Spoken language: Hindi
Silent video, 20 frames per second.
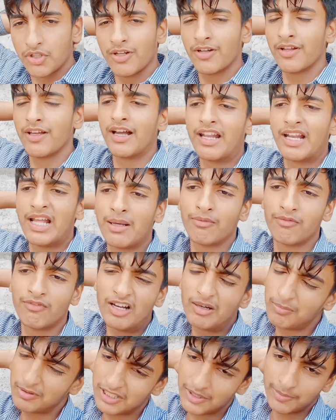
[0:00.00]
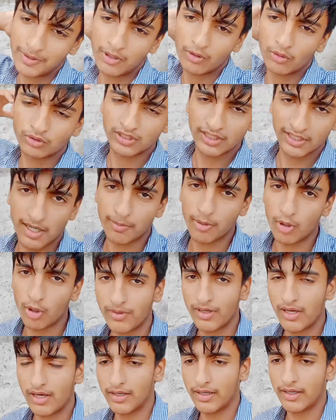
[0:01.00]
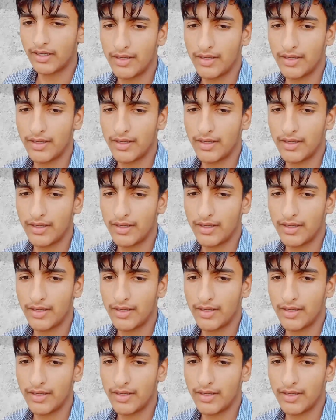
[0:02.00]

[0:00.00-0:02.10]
चलो यार हम वापस अपने उसी कपड़ों में आ गए